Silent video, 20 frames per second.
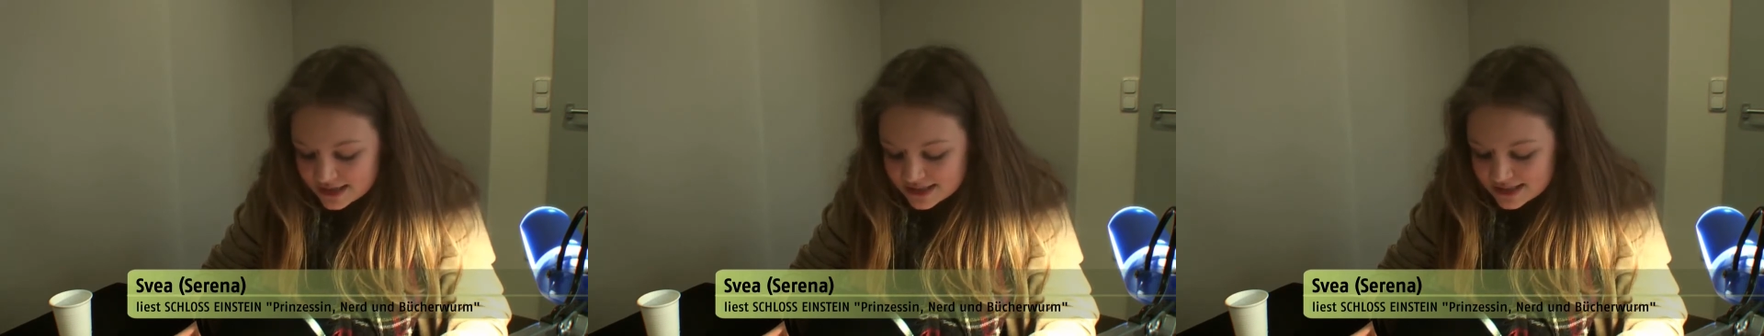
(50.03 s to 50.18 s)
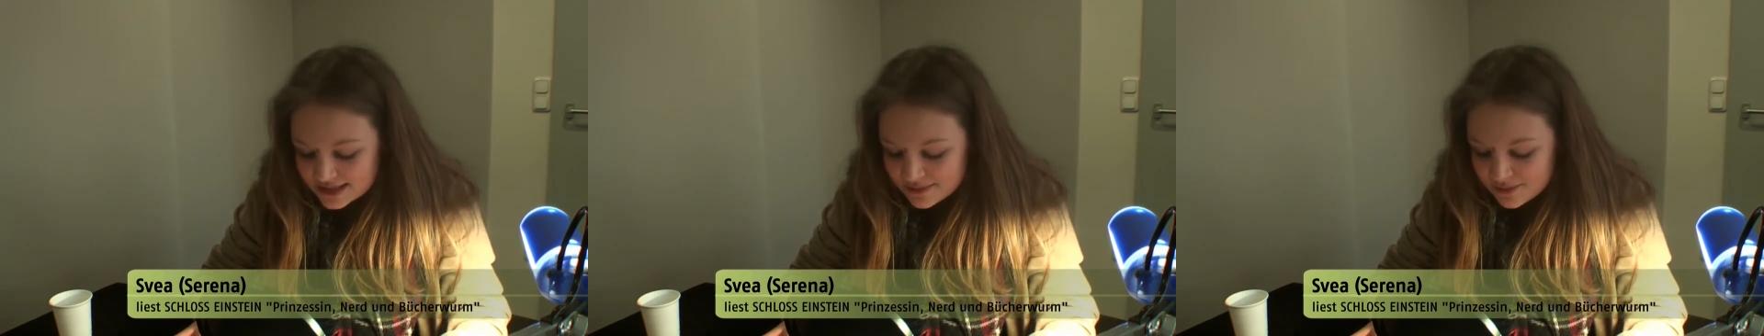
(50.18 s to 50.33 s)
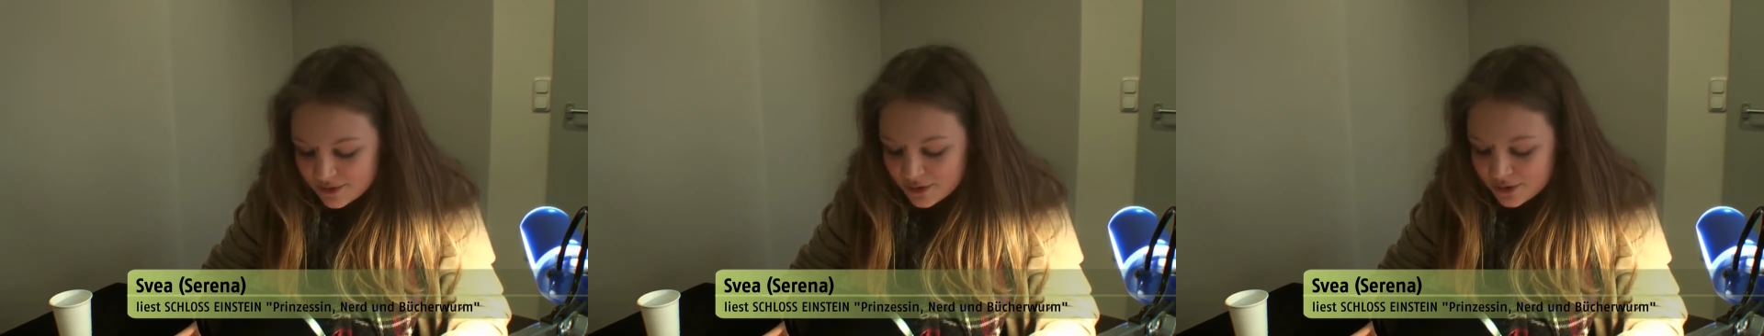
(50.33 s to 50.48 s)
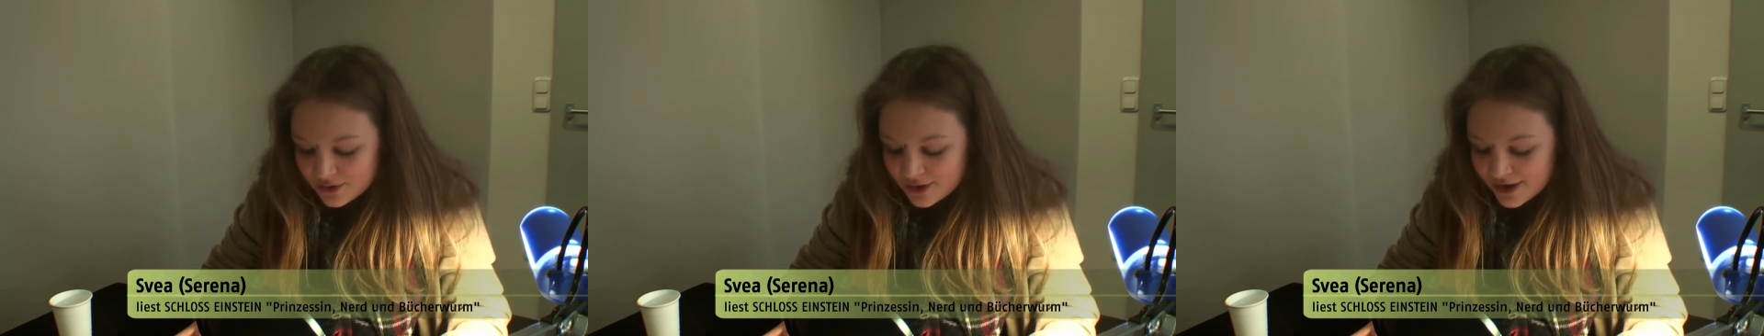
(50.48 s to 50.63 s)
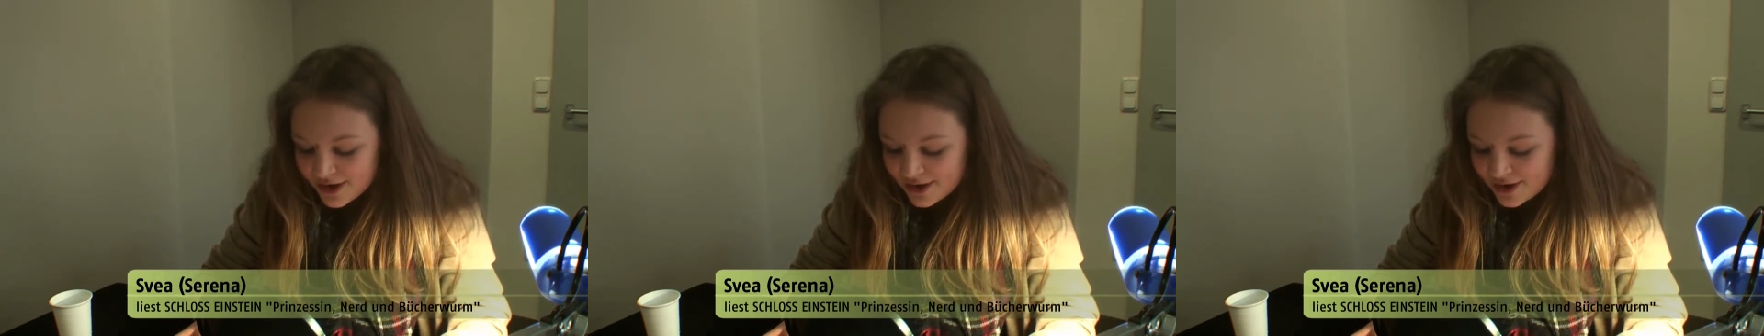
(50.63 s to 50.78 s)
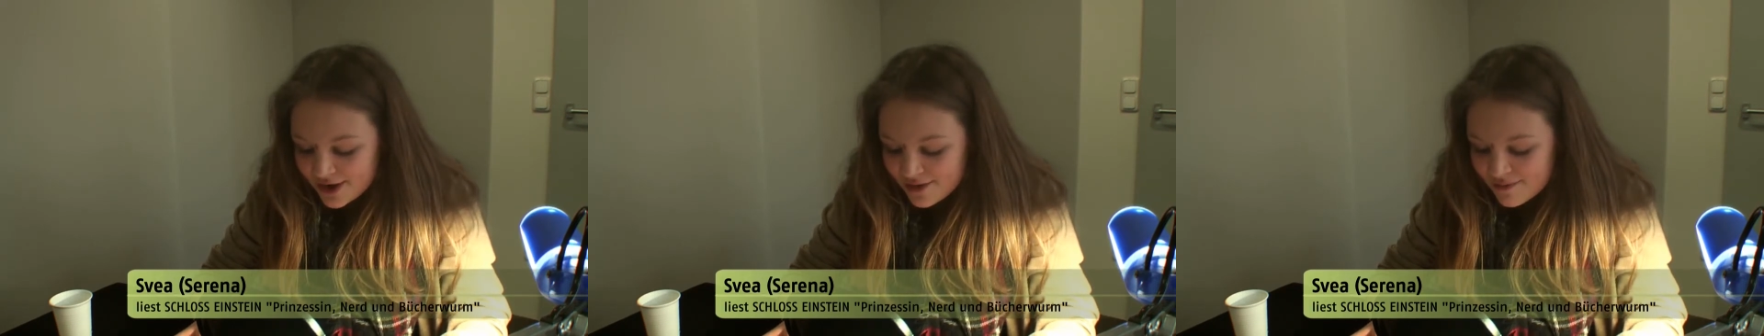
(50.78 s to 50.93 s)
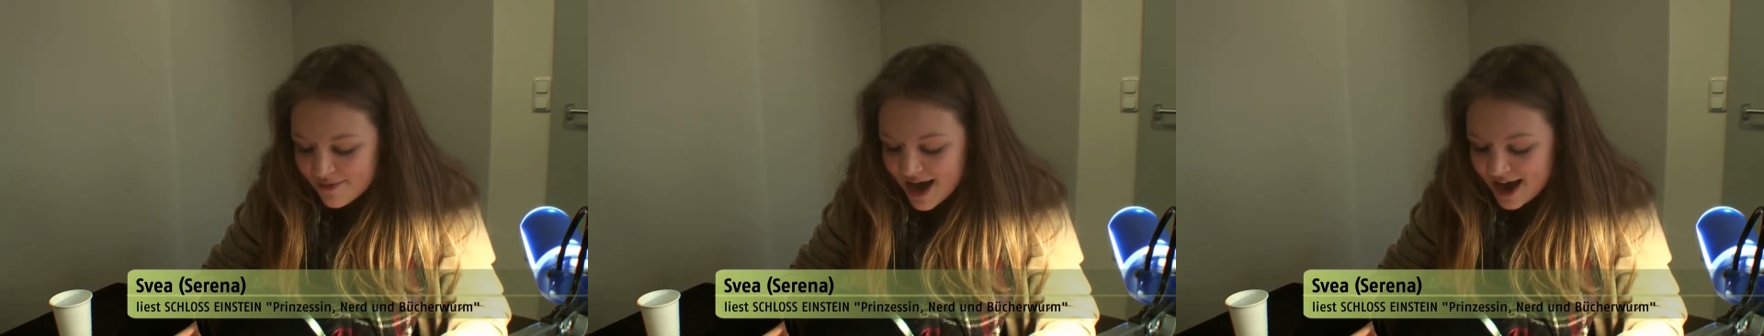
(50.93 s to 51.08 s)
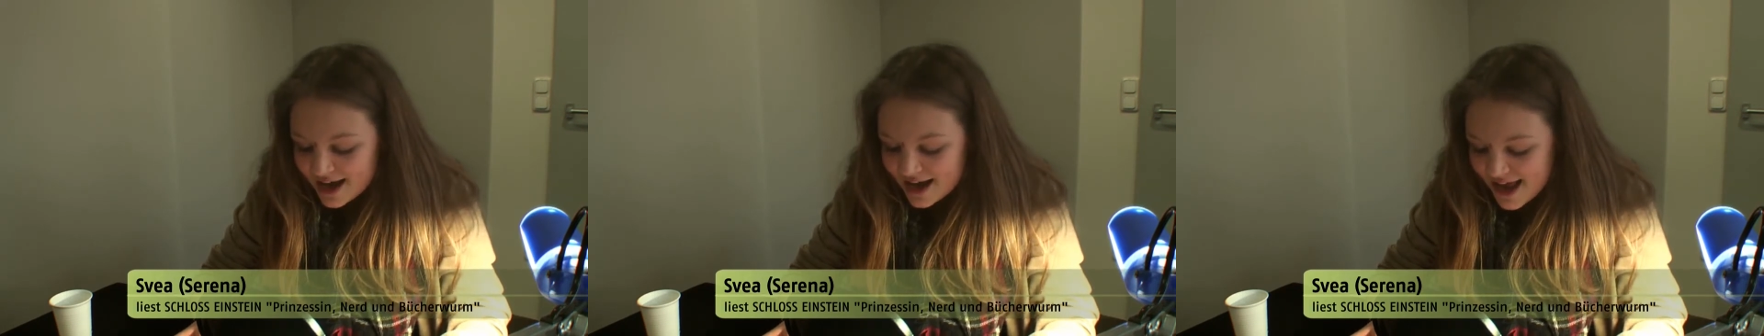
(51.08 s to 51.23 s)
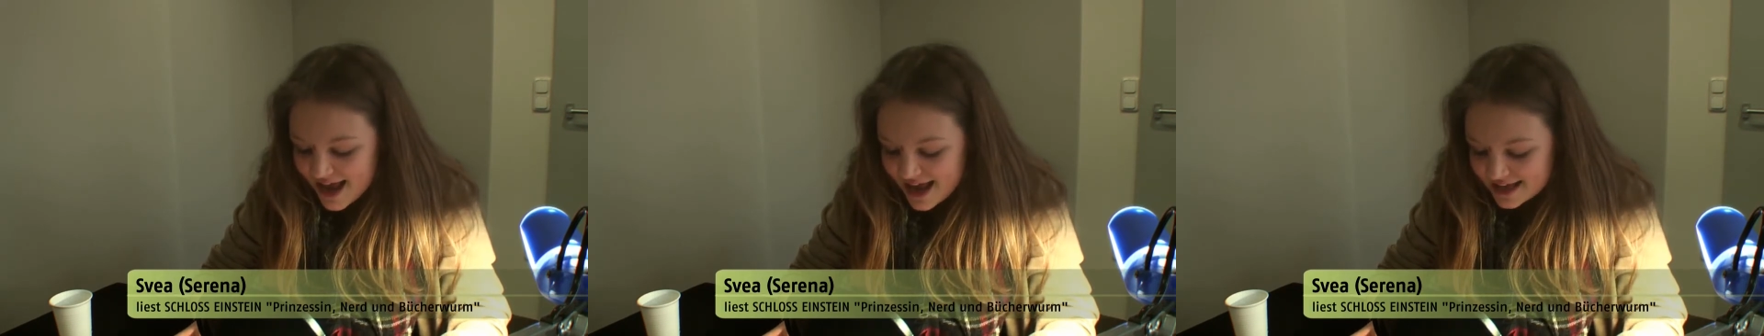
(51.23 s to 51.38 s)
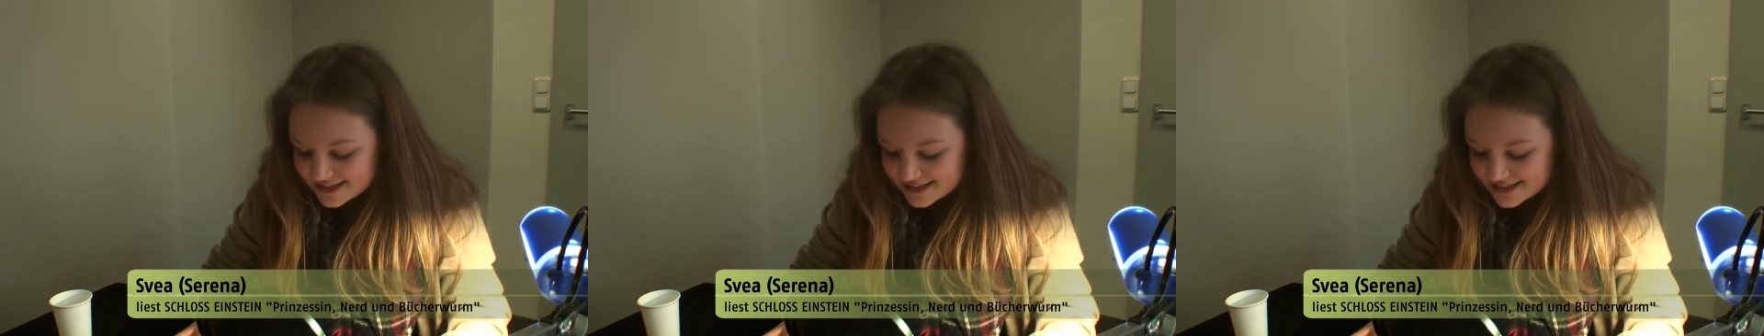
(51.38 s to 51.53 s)
sind im Grunde genommen
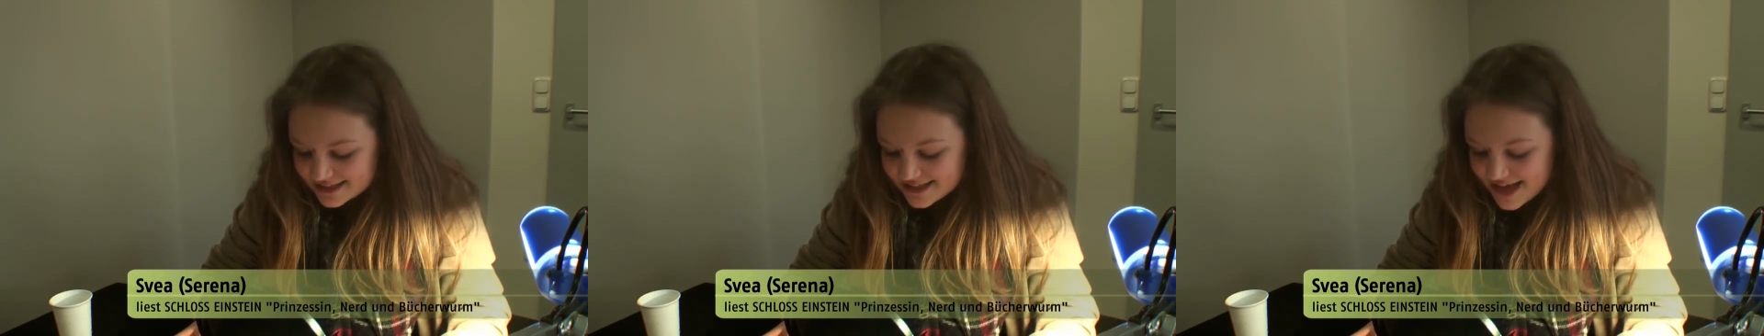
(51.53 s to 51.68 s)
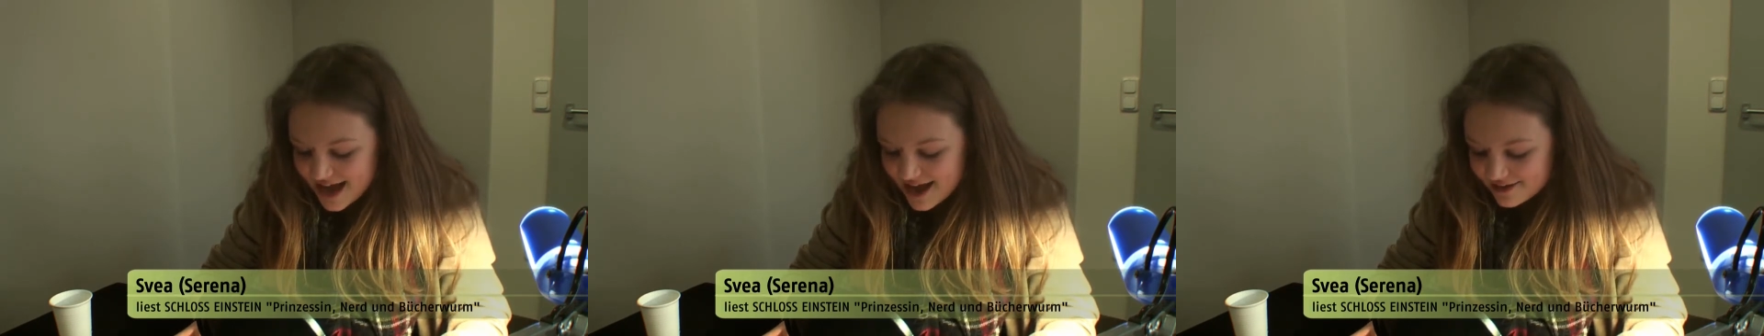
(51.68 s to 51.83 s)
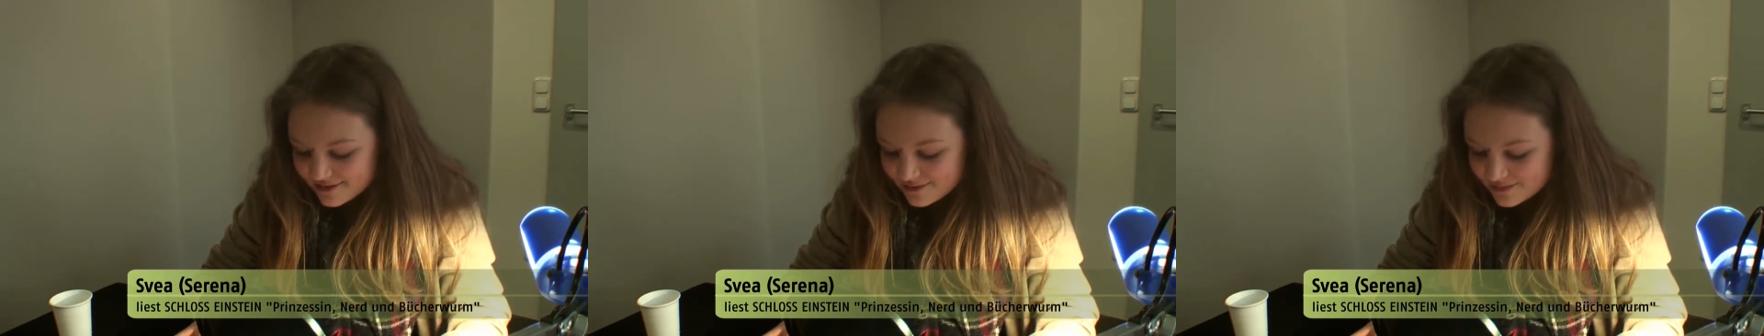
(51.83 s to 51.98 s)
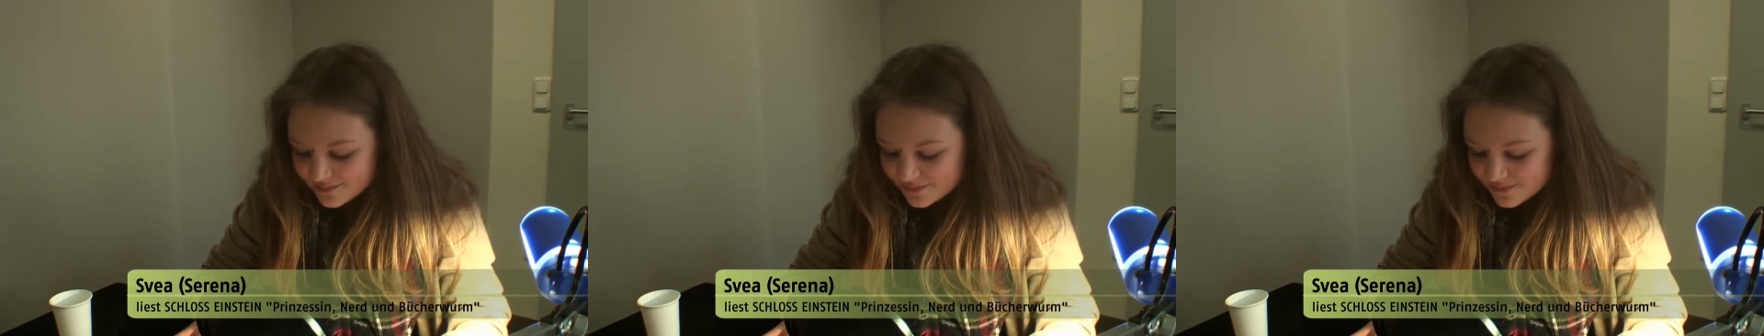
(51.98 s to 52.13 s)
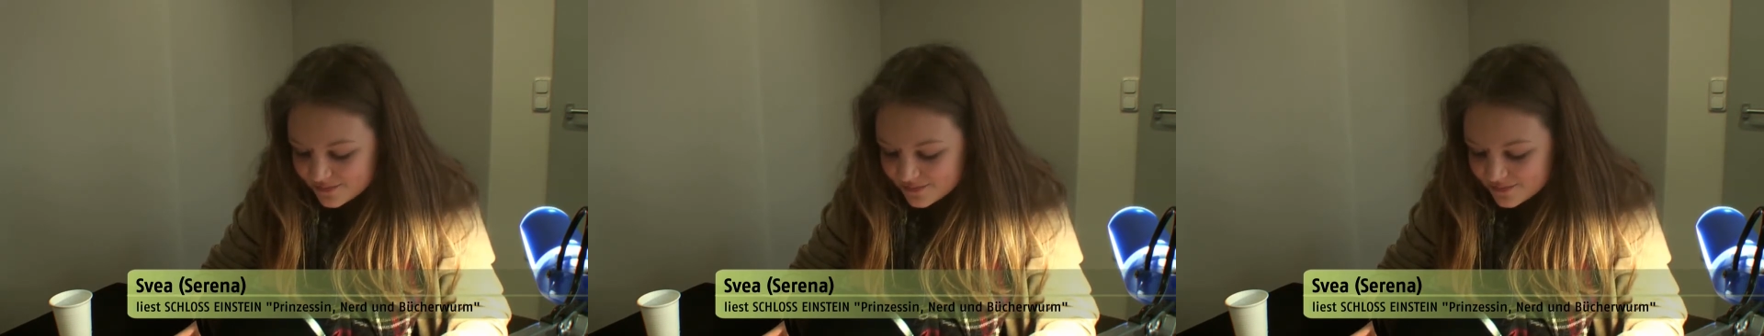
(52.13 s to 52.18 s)
allererste Sahne